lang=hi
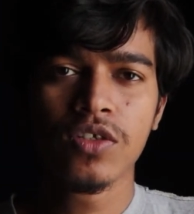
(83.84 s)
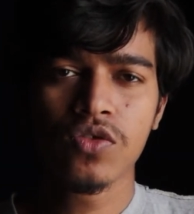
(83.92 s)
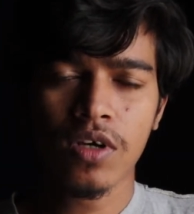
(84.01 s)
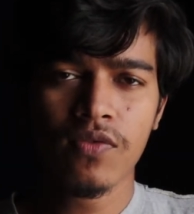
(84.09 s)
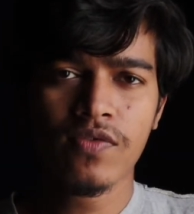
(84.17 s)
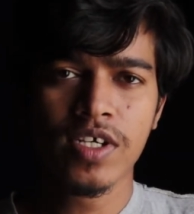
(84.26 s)

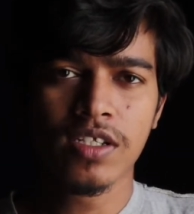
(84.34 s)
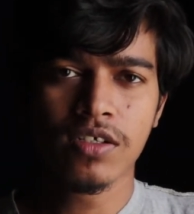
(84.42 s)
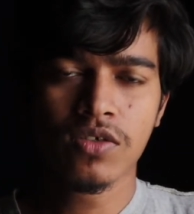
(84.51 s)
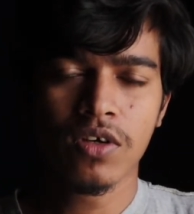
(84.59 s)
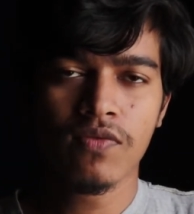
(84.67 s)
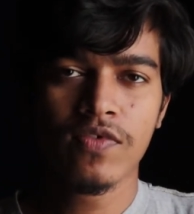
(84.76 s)
सॉल्व किया था
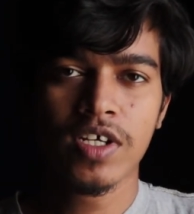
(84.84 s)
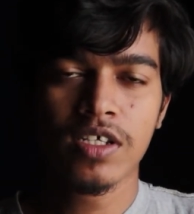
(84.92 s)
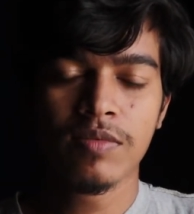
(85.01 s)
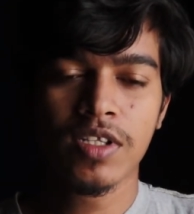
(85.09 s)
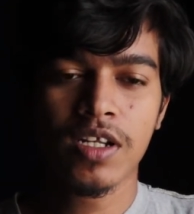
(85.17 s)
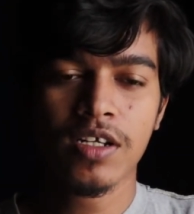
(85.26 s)
सॉल्व किया
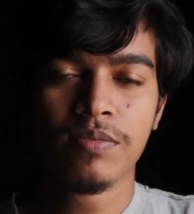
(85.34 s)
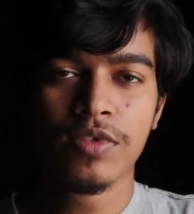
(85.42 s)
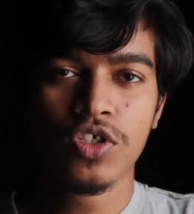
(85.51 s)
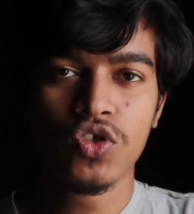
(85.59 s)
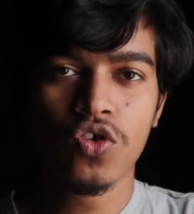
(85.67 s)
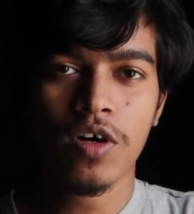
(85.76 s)
था
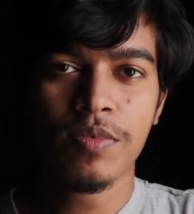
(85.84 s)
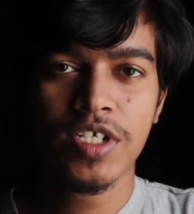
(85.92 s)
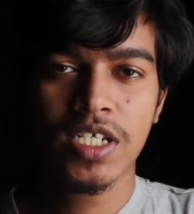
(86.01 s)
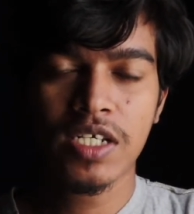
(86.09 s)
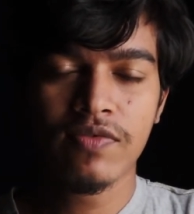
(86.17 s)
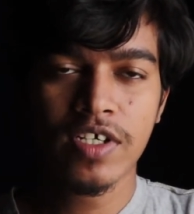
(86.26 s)
मतलब जो
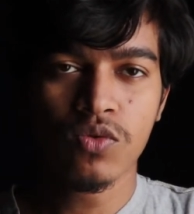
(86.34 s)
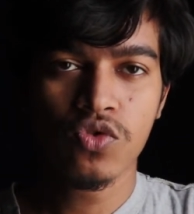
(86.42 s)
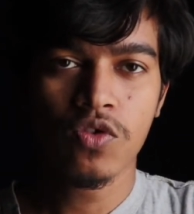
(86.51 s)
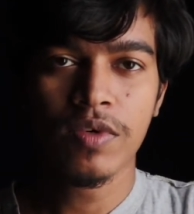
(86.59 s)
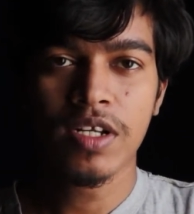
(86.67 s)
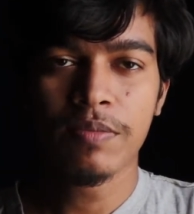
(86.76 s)
ऑब्जेक्टिव है
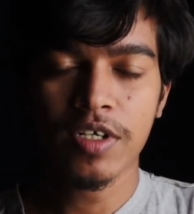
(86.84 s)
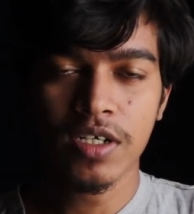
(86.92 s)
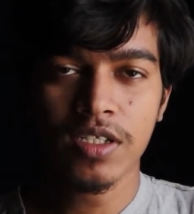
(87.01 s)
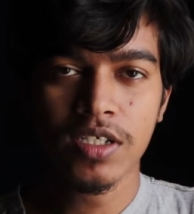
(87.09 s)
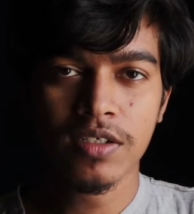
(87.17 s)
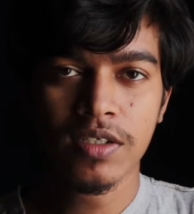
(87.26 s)
उसको मैंने
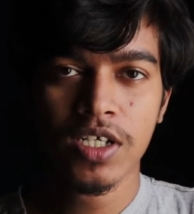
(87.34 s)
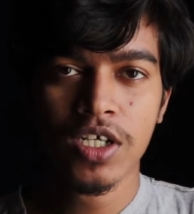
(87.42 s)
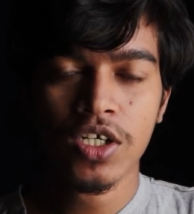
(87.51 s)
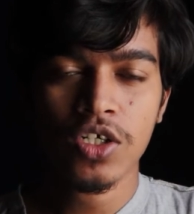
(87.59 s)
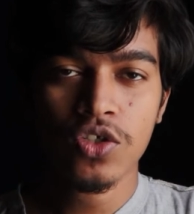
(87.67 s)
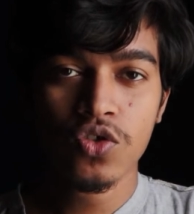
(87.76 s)
पढ़ा था
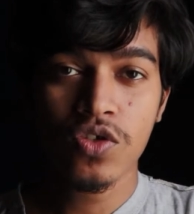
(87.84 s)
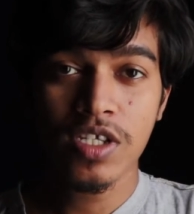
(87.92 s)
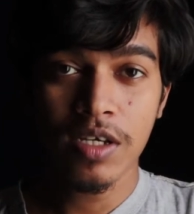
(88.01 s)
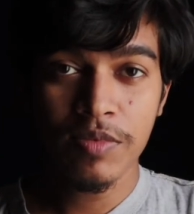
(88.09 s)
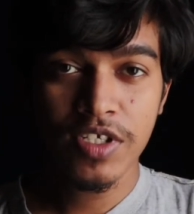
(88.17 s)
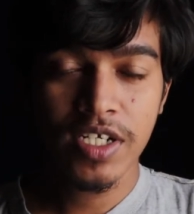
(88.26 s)
जो
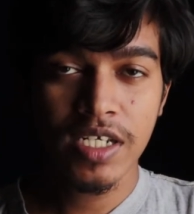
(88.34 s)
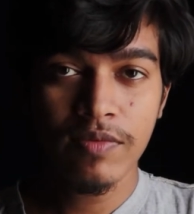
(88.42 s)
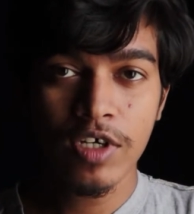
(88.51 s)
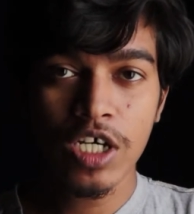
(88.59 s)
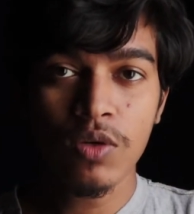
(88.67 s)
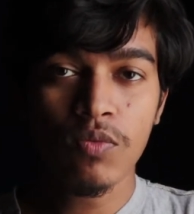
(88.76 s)

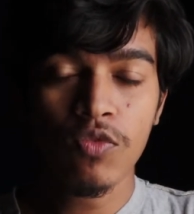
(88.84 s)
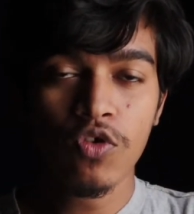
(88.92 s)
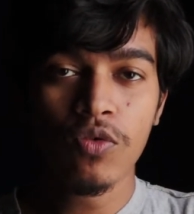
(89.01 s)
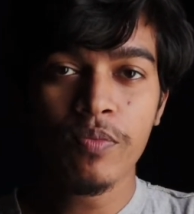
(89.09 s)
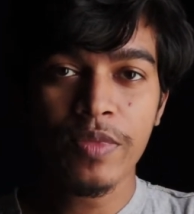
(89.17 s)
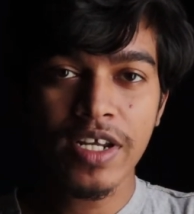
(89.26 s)
सब्जेक्टिव है
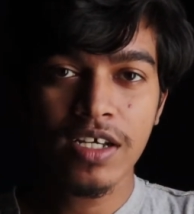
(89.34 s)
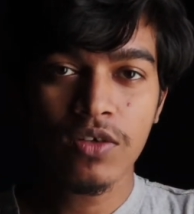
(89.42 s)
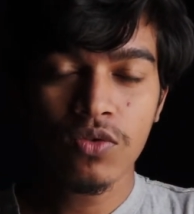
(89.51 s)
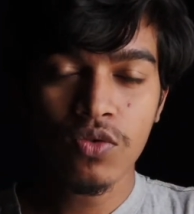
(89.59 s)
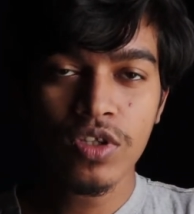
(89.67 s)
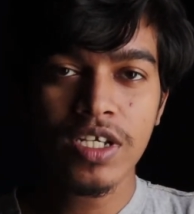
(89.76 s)
वो मेरे
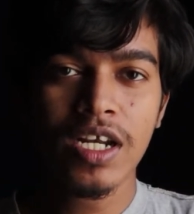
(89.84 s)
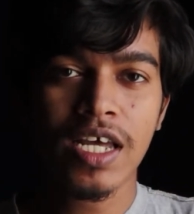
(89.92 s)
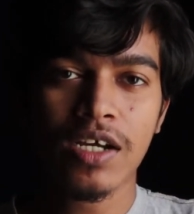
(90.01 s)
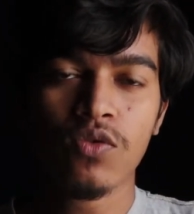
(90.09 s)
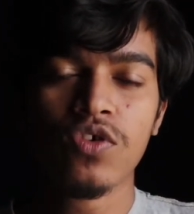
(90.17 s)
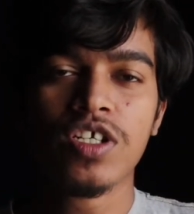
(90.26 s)
खुद की
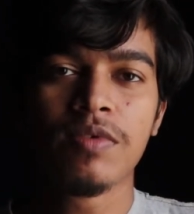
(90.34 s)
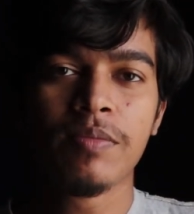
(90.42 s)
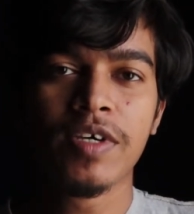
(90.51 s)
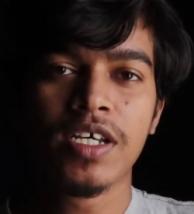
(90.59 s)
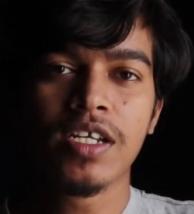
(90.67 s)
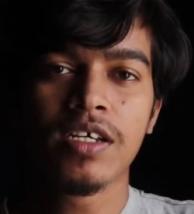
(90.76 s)
लैंग्वेज में
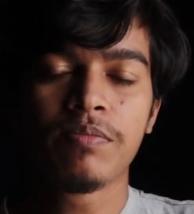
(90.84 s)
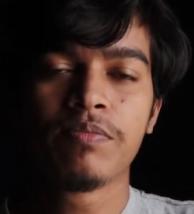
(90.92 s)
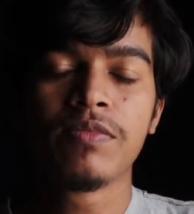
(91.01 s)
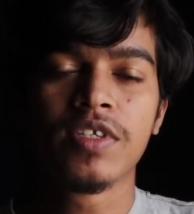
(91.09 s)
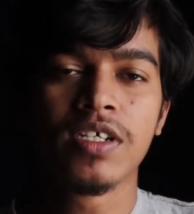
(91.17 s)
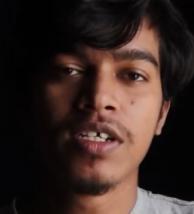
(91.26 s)
मैंने
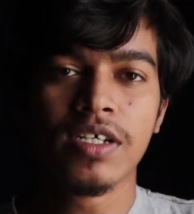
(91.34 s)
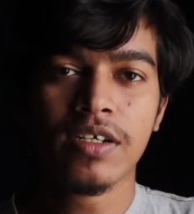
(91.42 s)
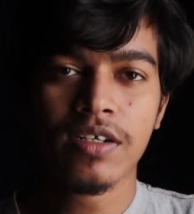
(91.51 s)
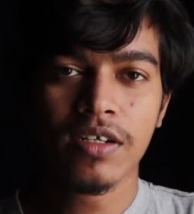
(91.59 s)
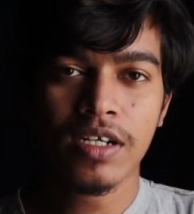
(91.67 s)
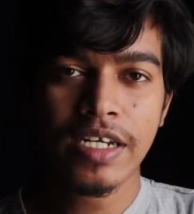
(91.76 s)

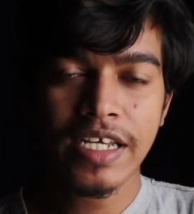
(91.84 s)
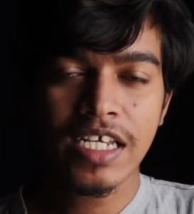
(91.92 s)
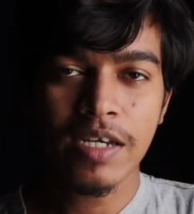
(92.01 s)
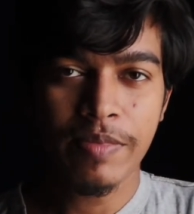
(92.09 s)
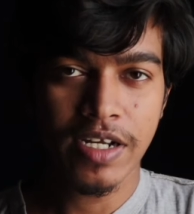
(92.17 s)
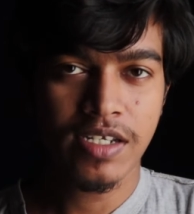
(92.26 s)
लिख
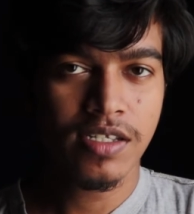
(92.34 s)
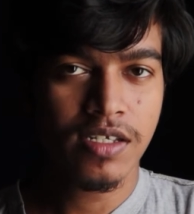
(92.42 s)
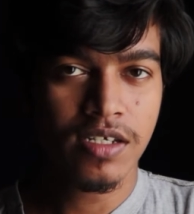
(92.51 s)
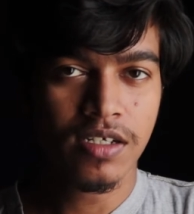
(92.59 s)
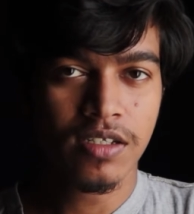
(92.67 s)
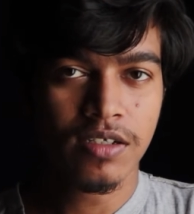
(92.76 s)
के प्रैक्टिस
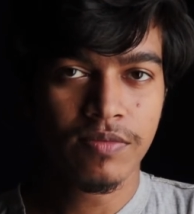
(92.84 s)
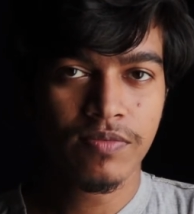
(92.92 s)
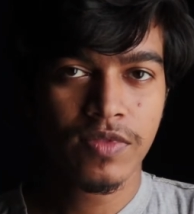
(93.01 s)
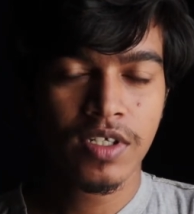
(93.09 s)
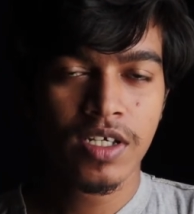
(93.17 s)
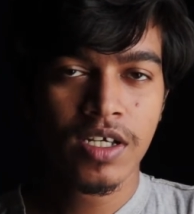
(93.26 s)
किया था
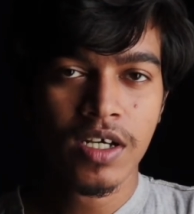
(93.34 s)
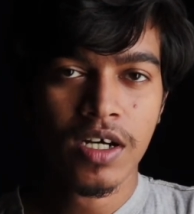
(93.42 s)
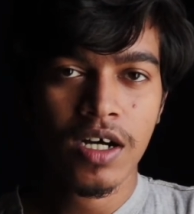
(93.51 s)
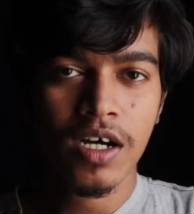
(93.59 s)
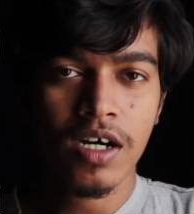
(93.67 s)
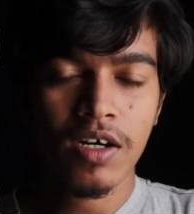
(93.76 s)

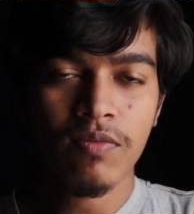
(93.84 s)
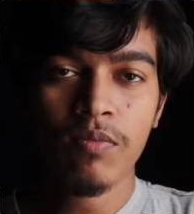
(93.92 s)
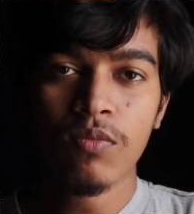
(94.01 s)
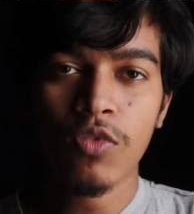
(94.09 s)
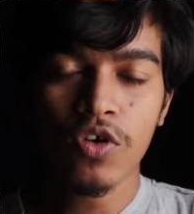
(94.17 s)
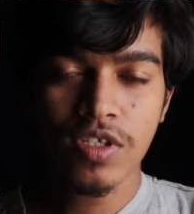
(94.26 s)

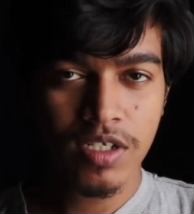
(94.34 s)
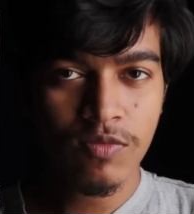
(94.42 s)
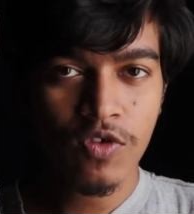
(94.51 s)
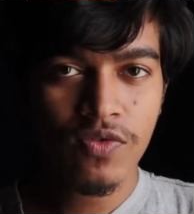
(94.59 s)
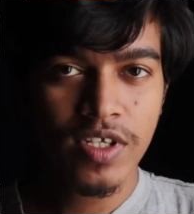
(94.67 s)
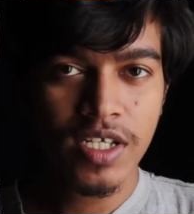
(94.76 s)
बहुत सारे
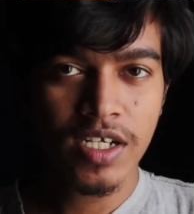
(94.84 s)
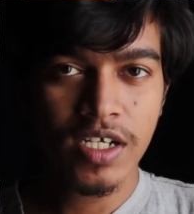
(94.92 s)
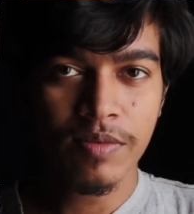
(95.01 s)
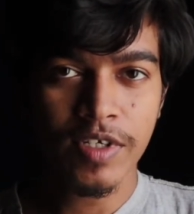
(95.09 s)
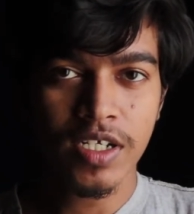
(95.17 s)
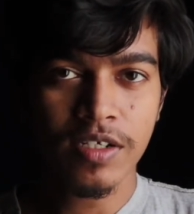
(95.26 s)
मूवी
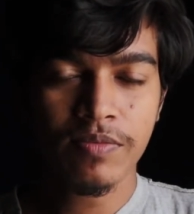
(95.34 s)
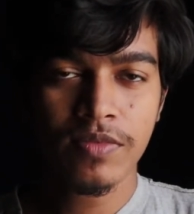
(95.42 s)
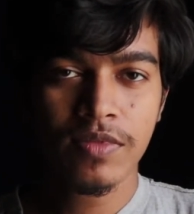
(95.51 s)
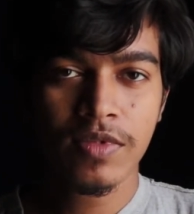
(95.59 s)
देखा मैंने